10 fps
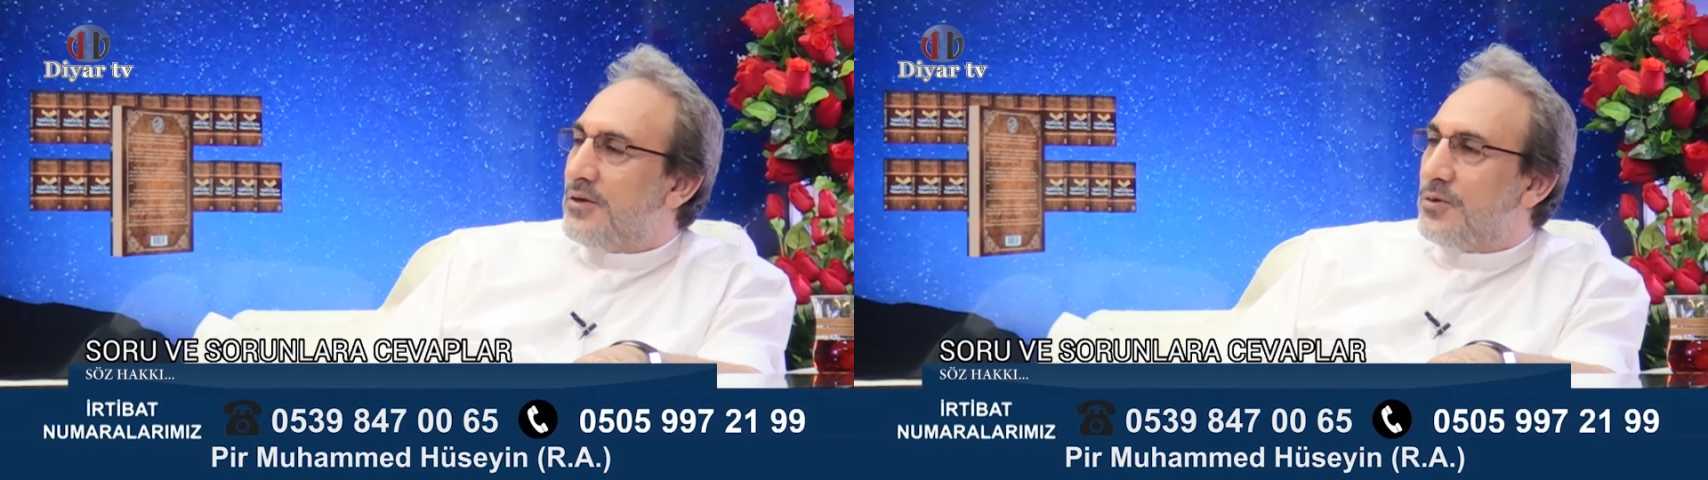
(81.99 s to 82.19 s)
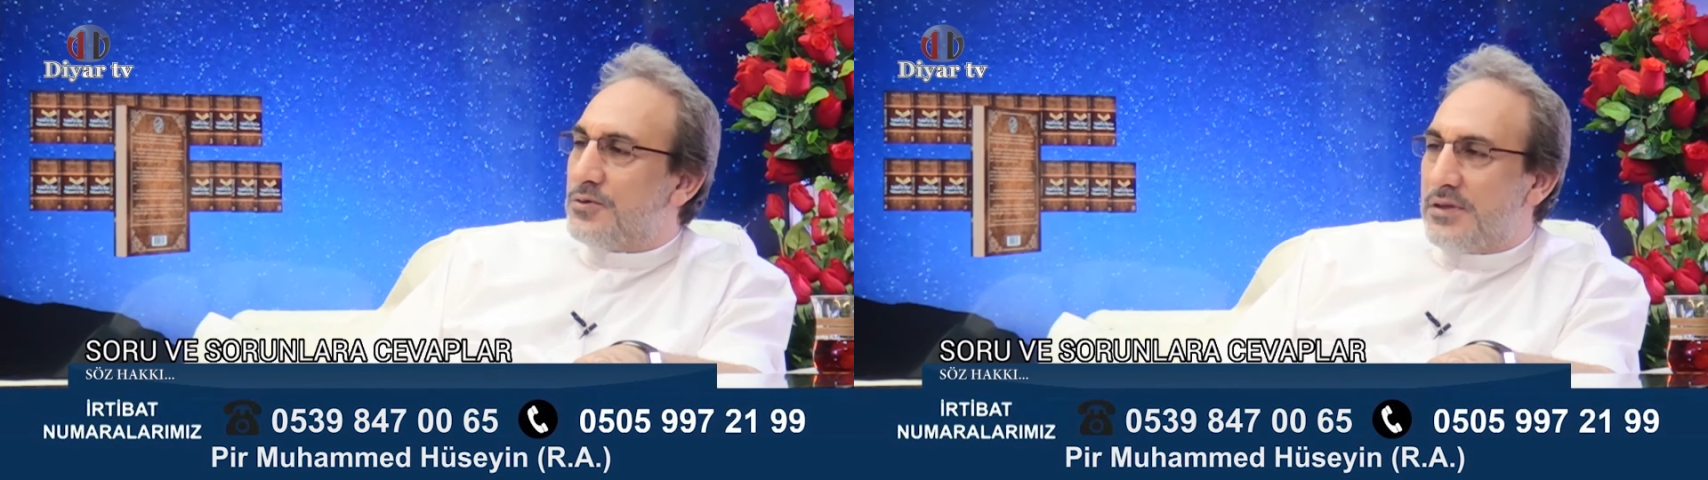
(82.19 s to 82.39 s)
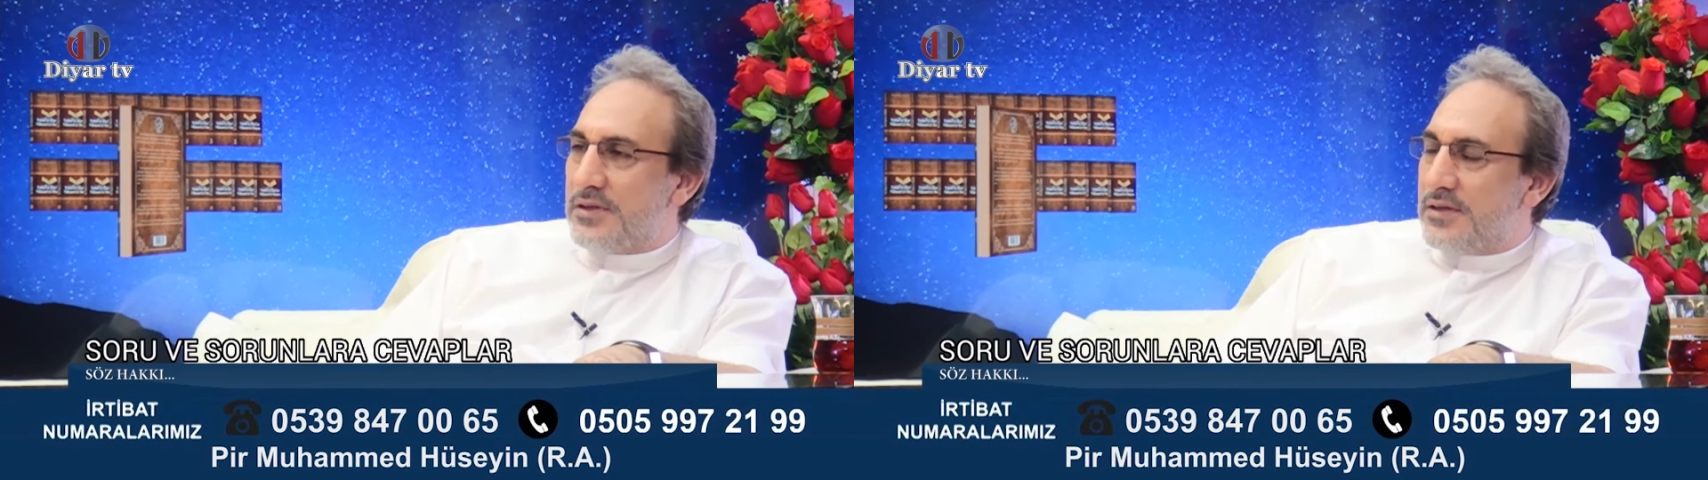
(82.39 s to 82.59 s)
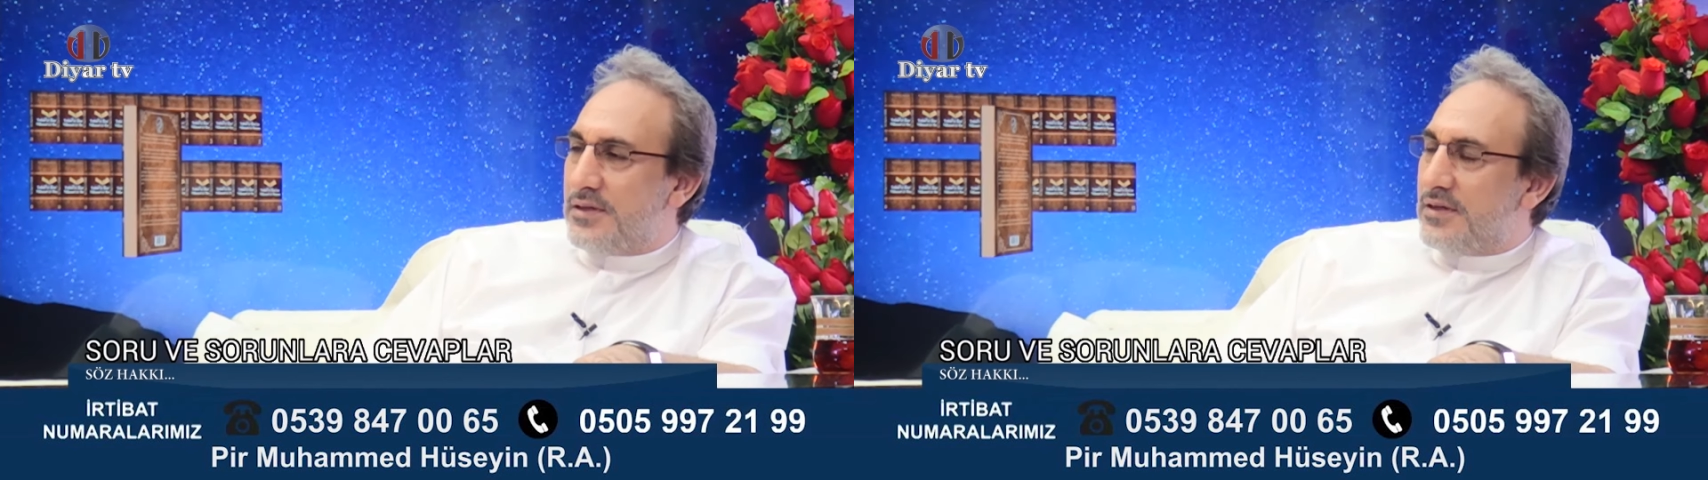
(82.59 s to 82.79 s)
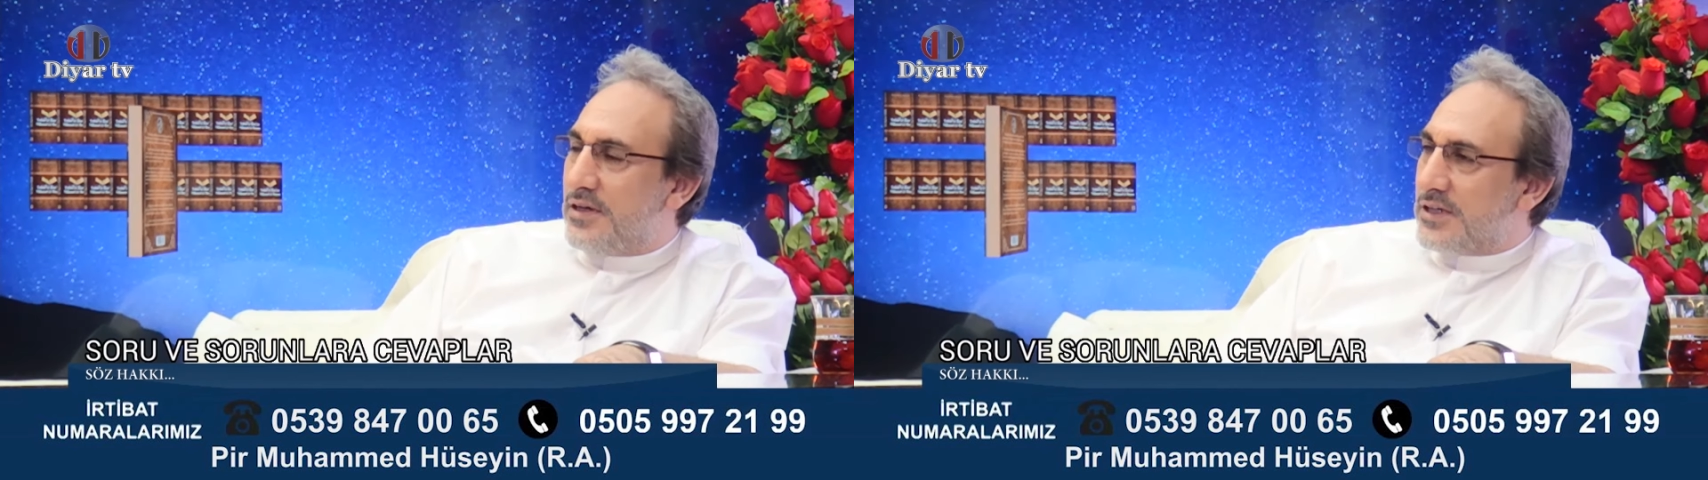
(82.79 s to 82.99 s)

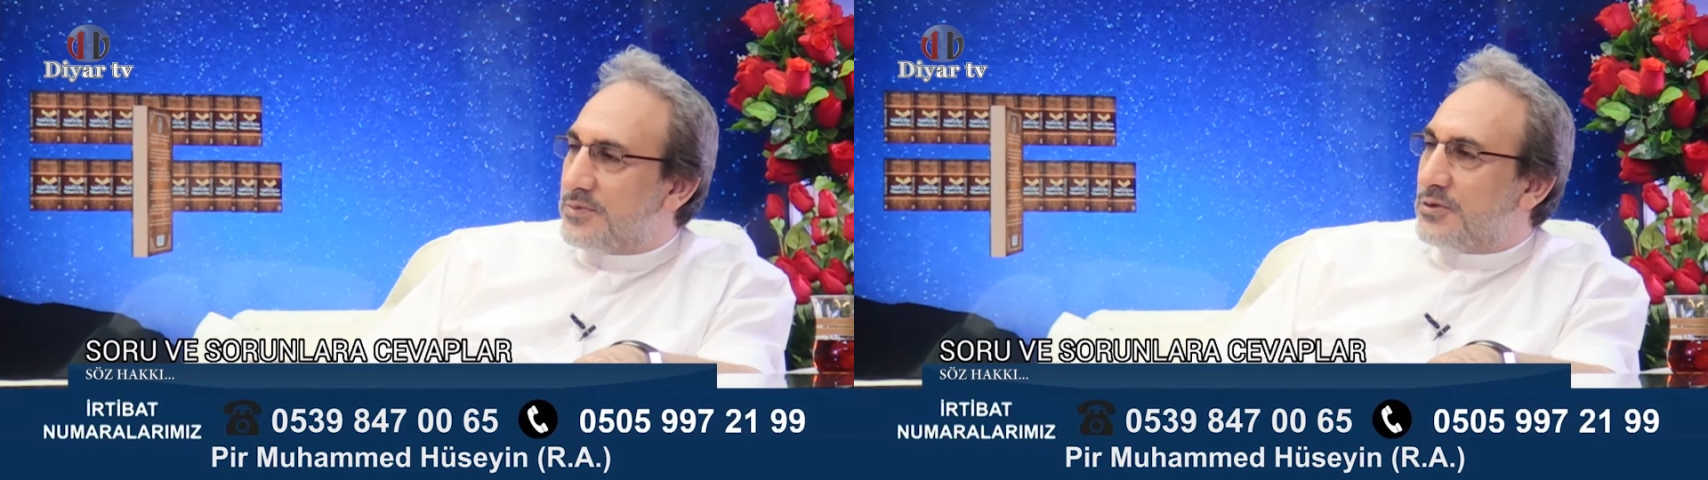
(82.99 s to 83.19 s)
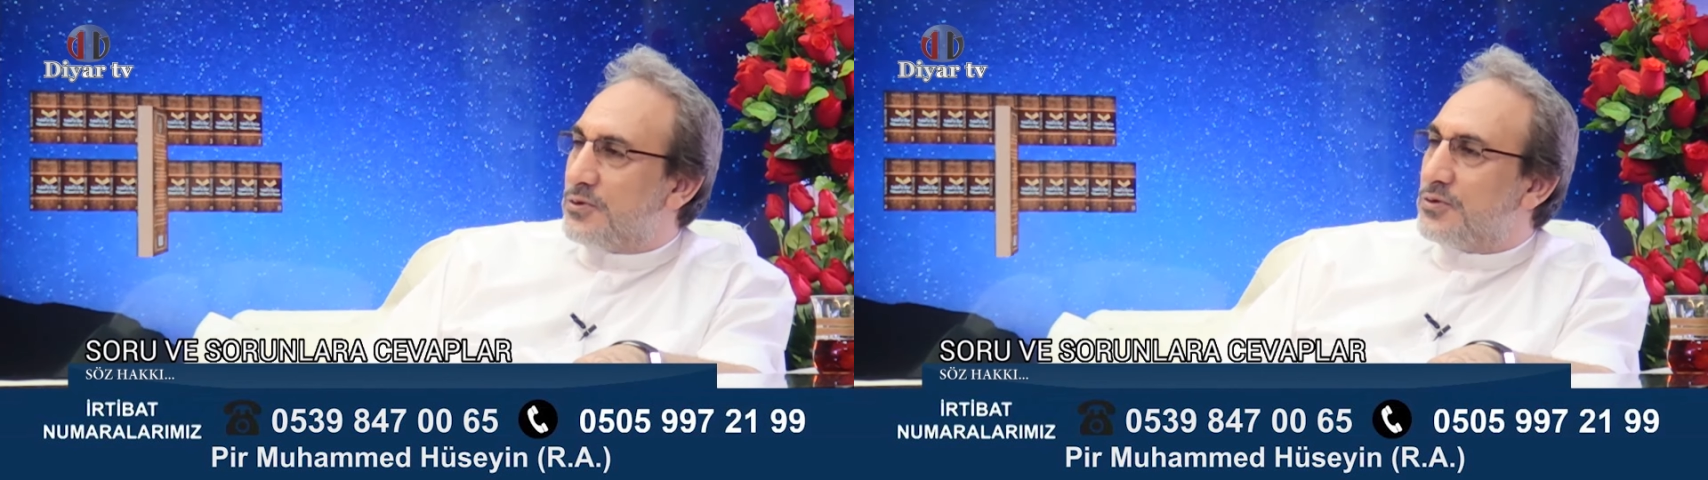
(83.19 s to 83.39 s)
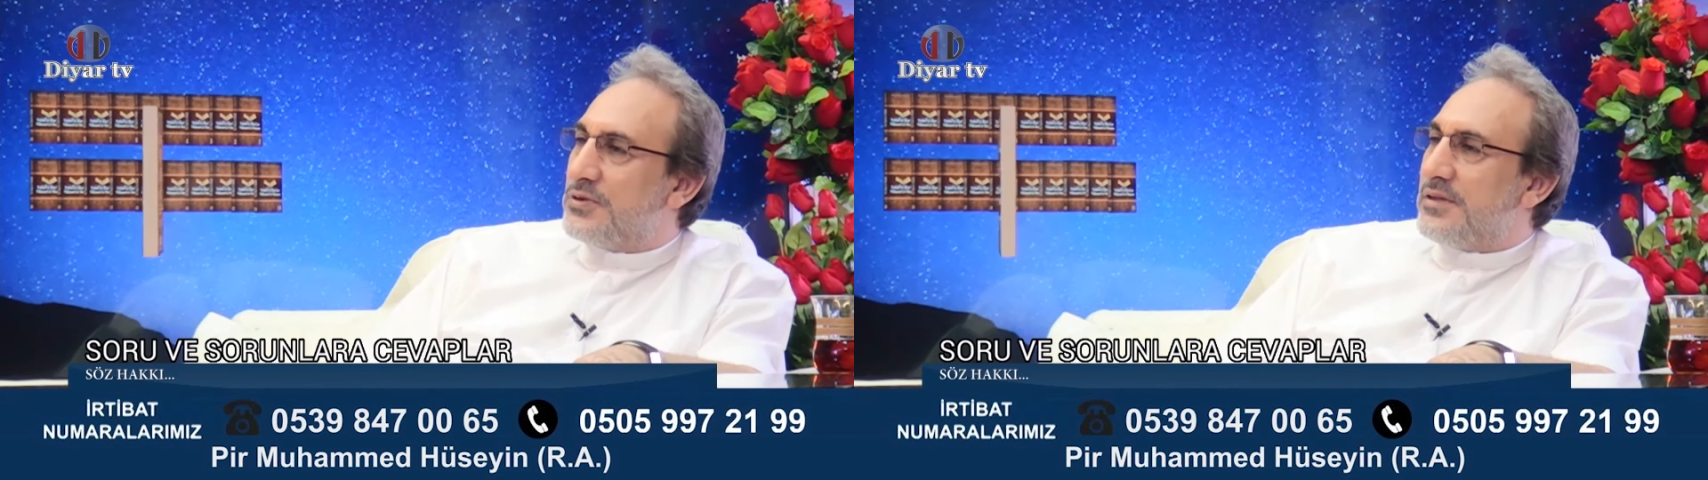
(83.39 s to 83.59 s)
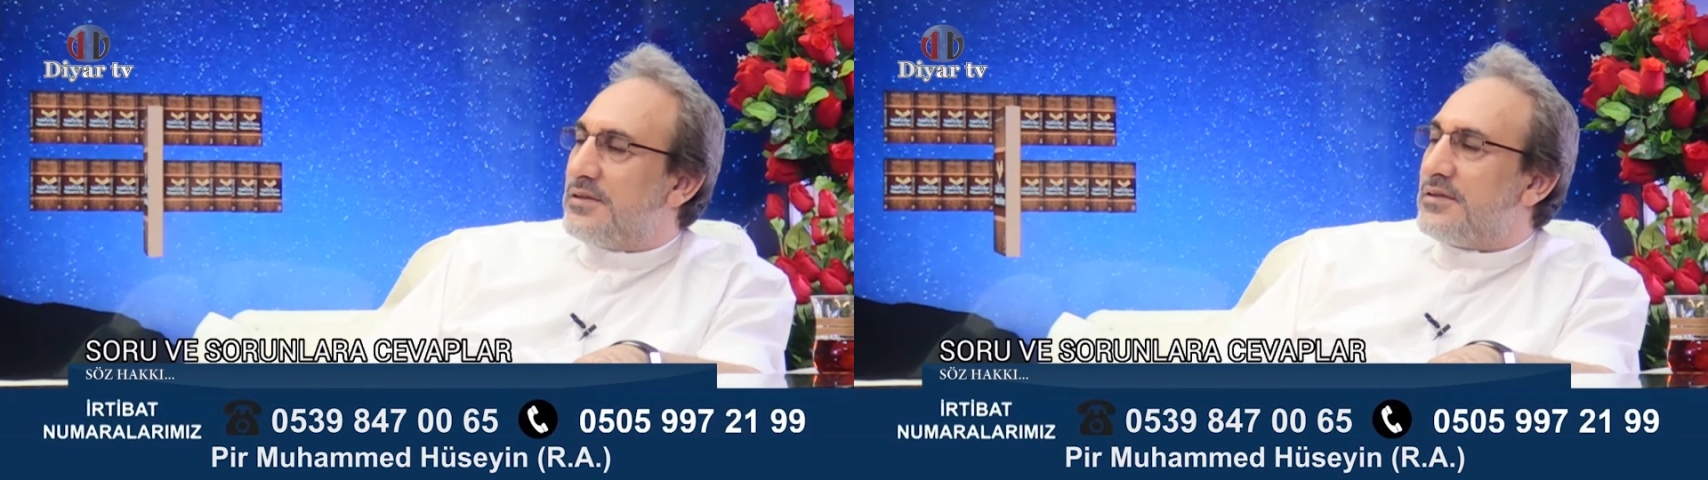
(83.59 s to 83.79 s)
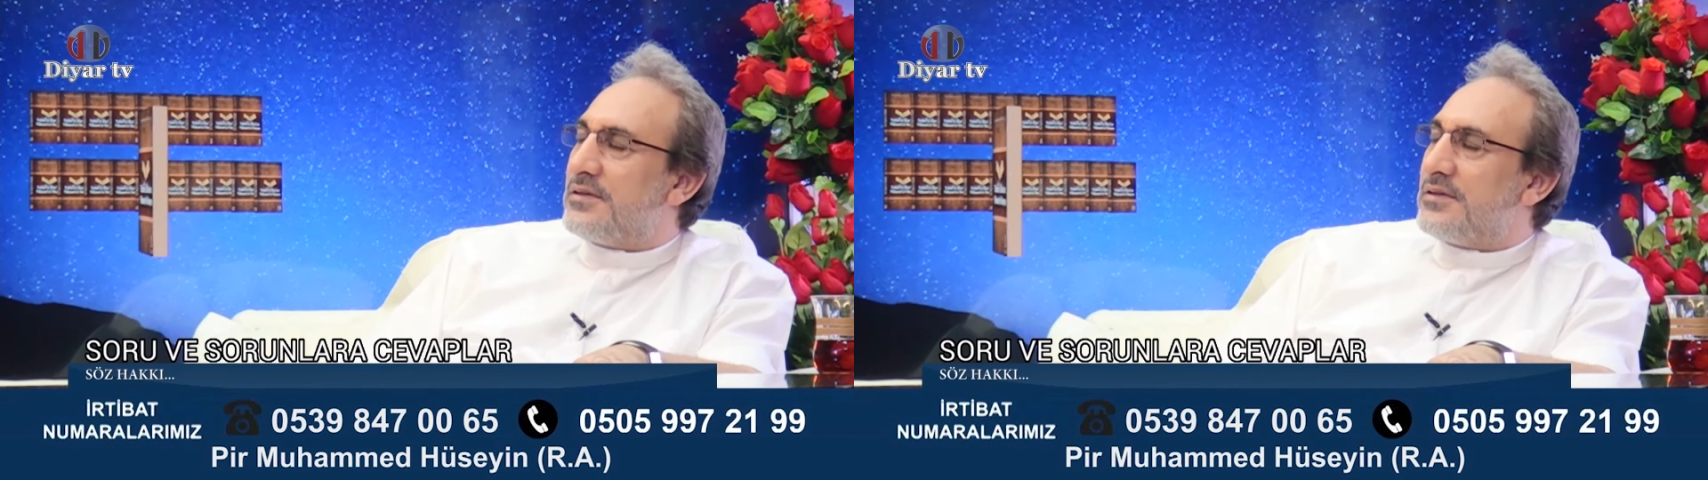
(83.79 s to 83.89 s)
Özellikle Arapça Türkçeyi